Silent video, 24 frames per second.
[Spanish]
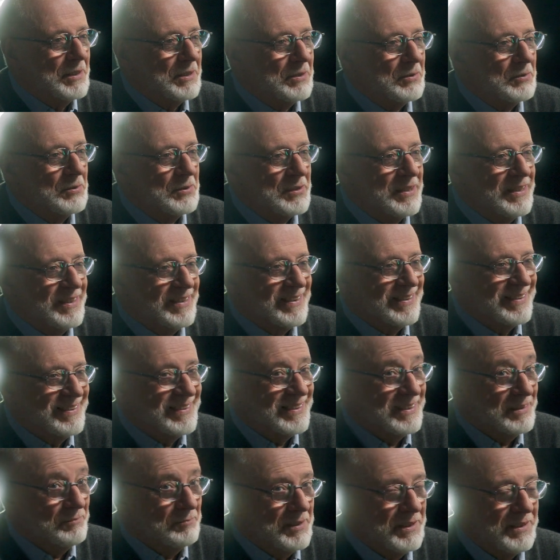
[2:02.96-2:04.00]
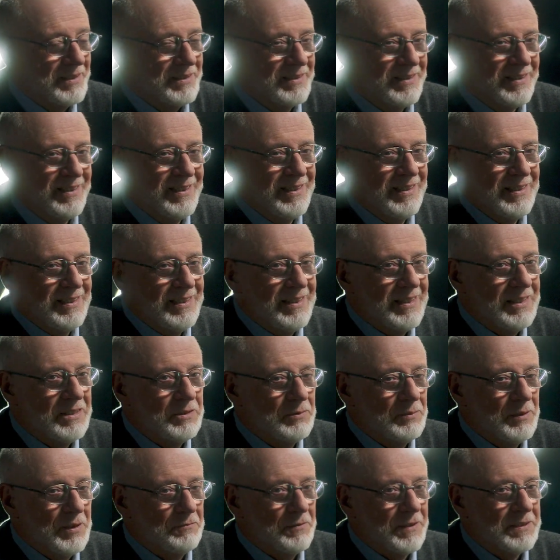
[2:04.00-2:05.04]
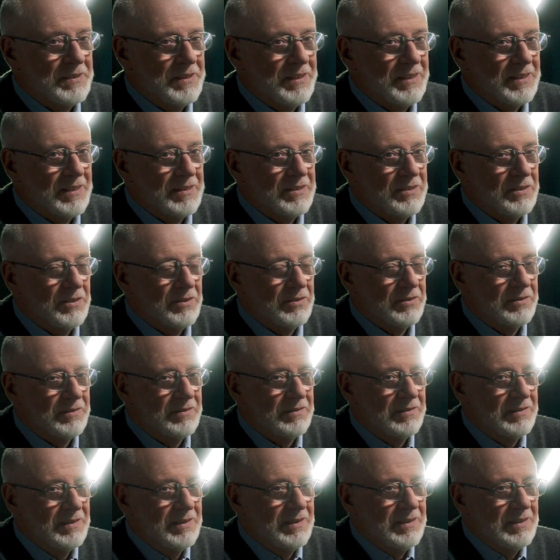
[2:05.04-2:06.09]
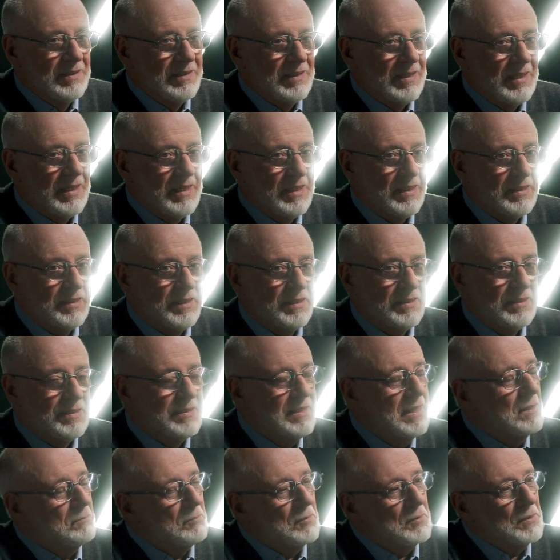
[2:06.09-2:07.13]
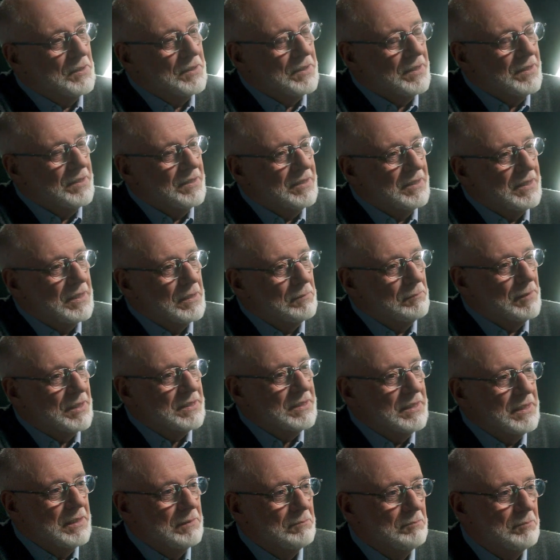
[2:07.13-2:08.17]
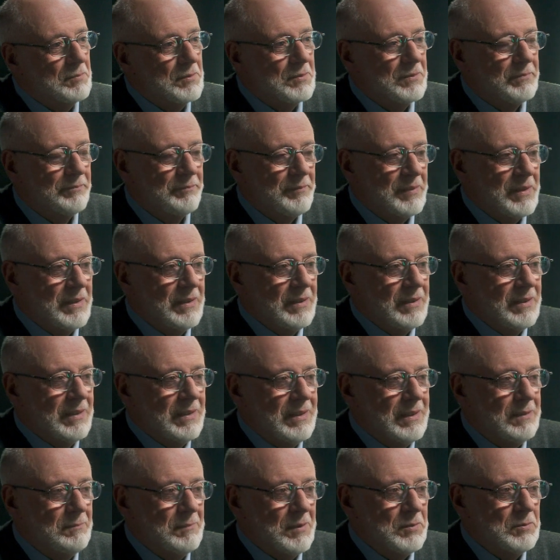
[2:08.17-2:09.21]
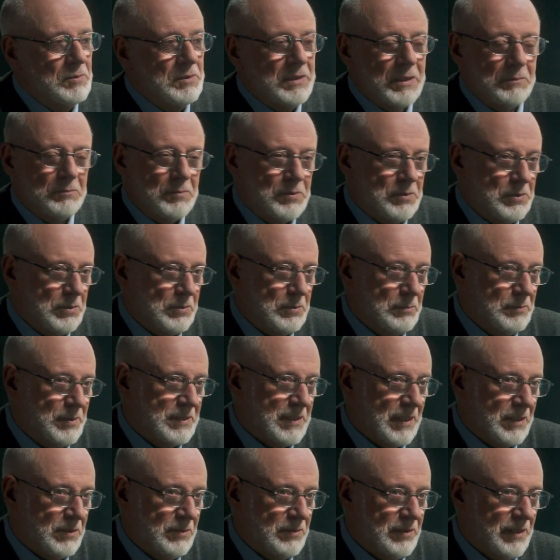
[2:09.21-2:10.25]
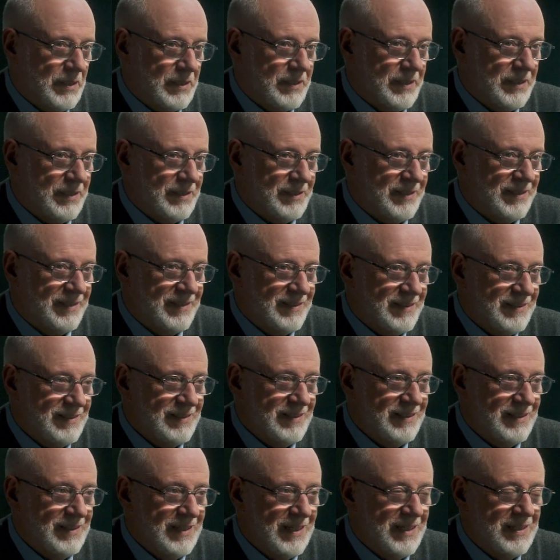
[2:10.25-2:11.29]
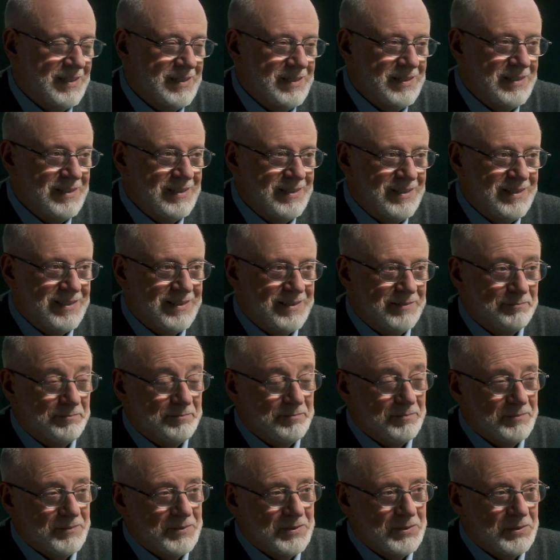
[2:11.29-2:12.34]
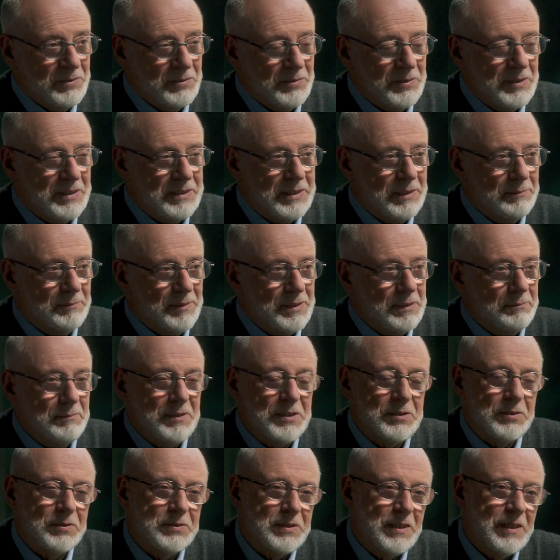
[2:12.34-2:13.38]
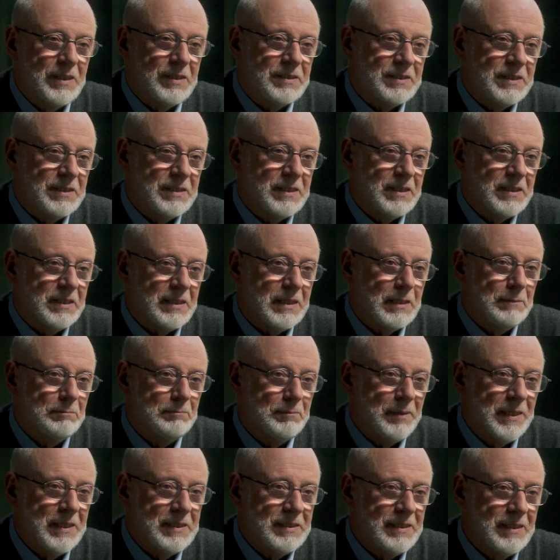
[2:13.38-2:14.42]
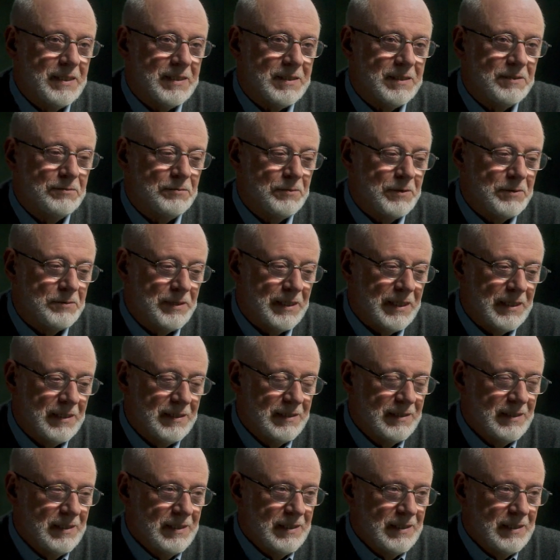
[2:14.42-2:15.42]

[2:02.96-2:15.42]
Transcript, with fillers: barroca, que también es una fascinación a la que quisiera poder dedicar más tiempo y me gusta mucho conversar con la gente. Y de ahí todo el tema de mitos y leyendas de campaña, que fue una